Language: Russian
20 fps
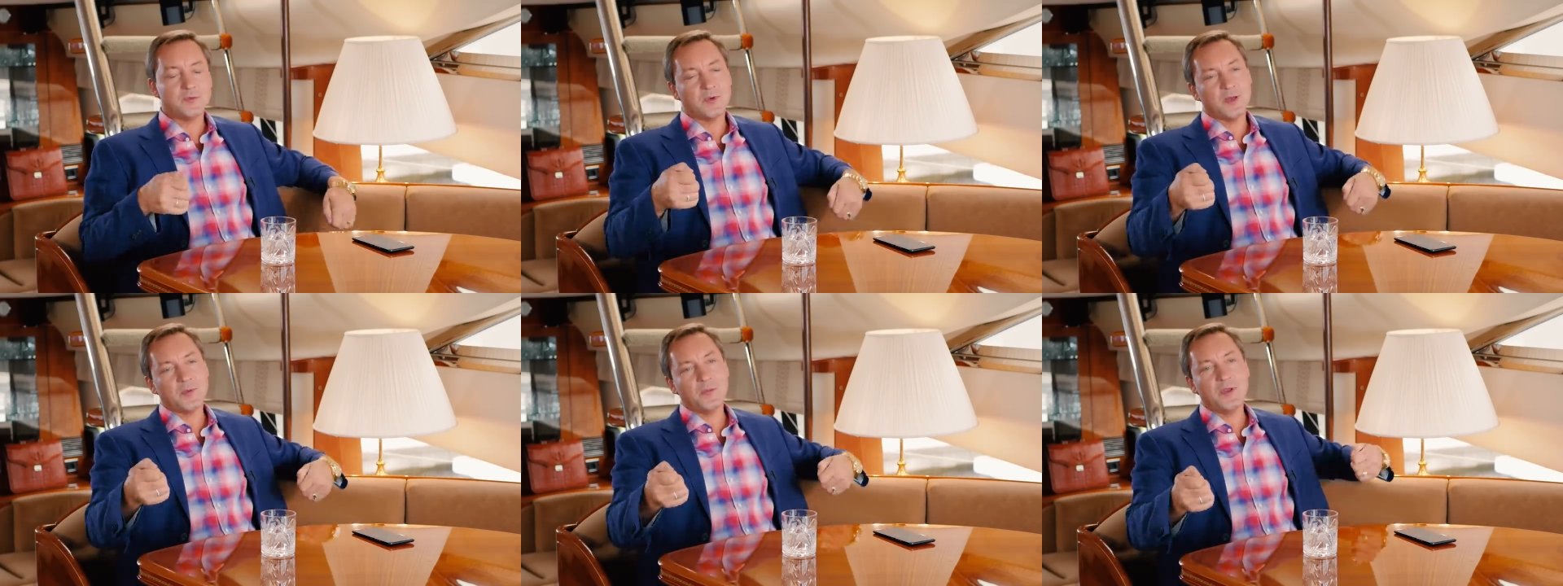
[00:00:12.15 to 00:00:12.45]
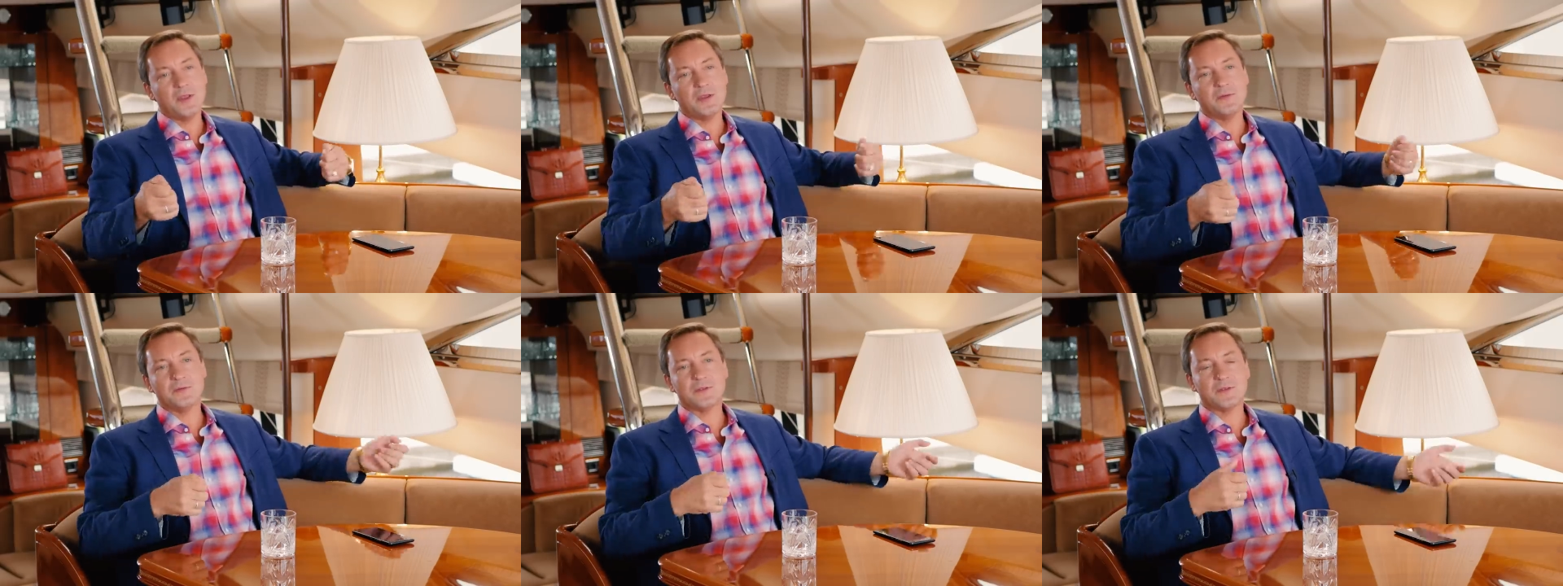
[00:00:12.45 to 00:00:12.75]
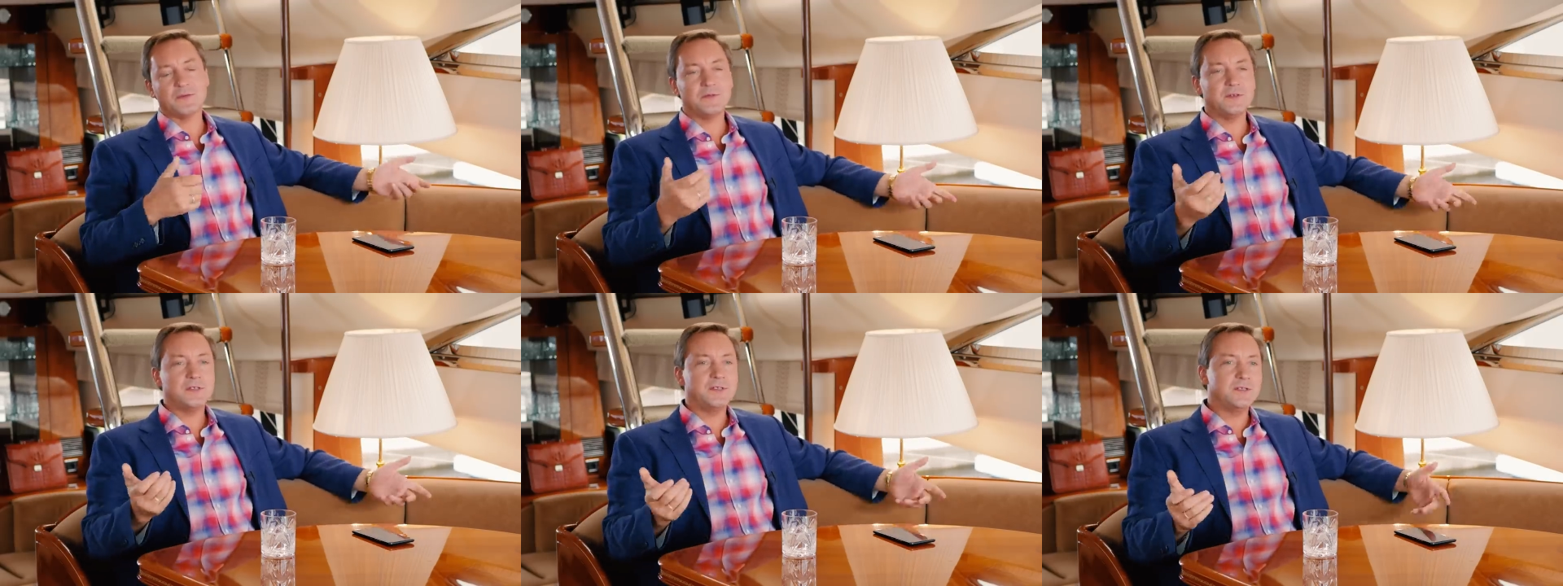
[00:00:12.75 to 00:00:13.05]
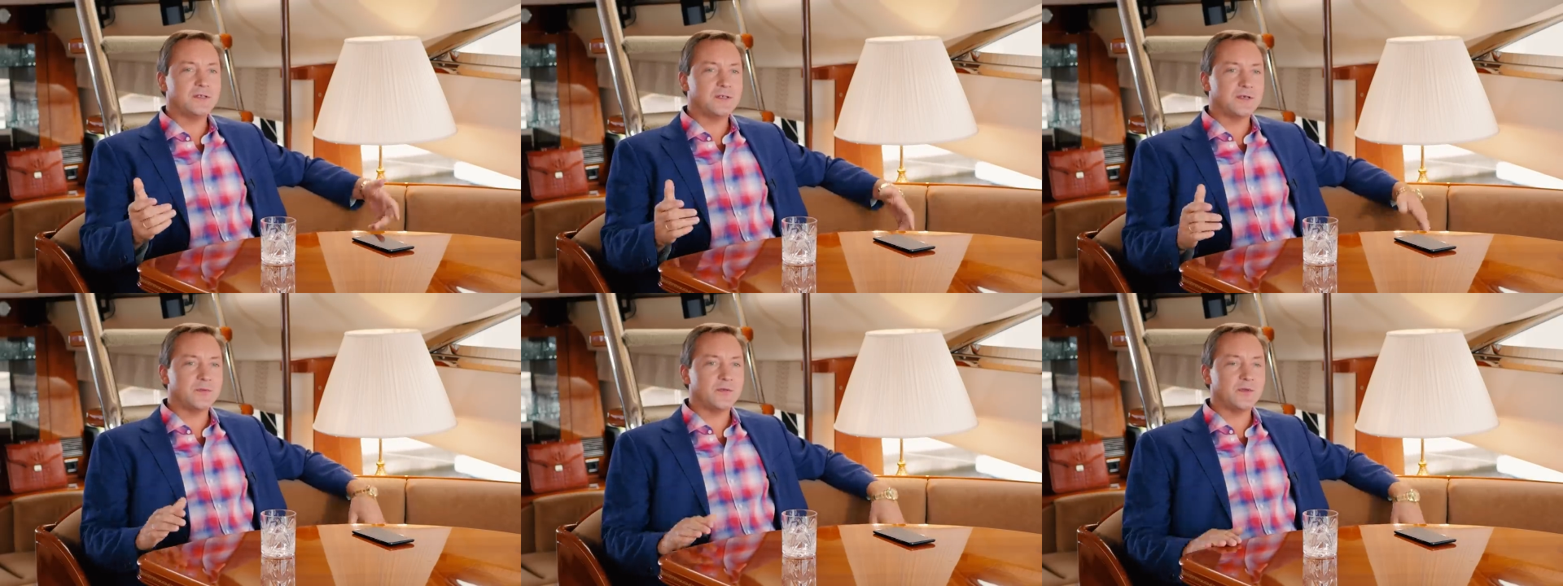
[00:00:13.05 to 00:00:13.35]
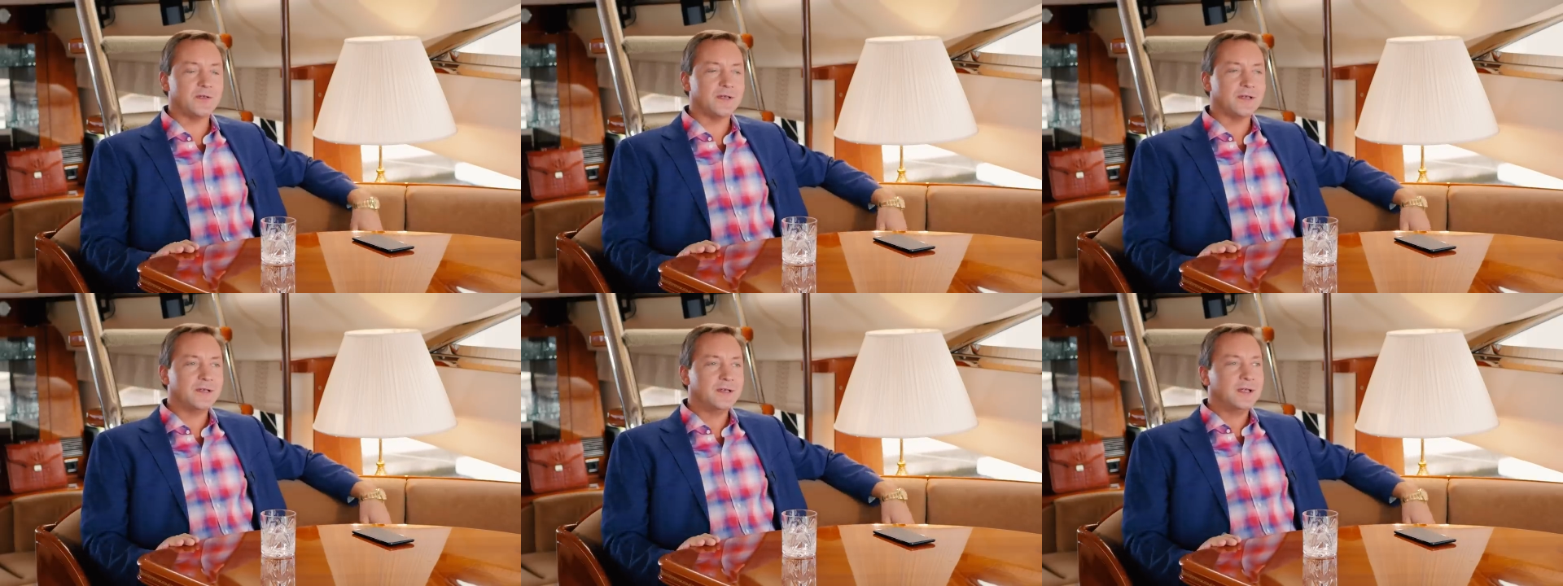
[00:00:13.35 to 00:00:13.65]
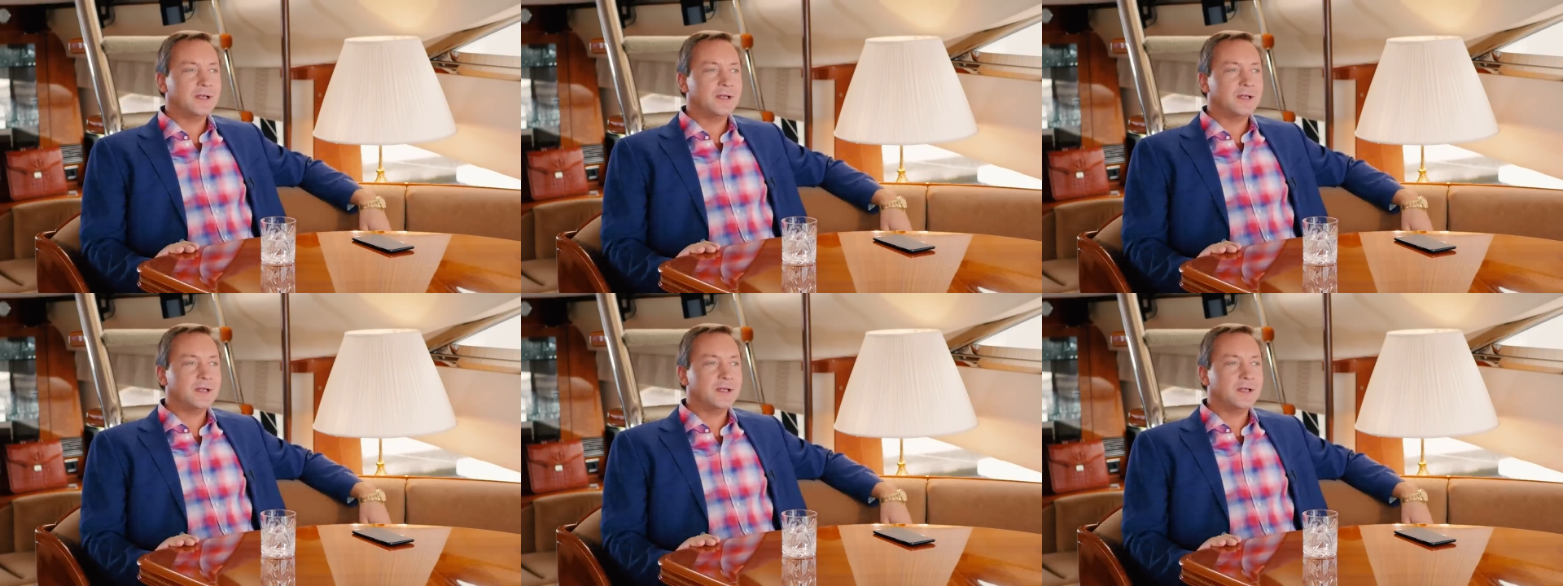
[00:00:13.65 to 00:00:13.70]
мы обмениваемся визитками,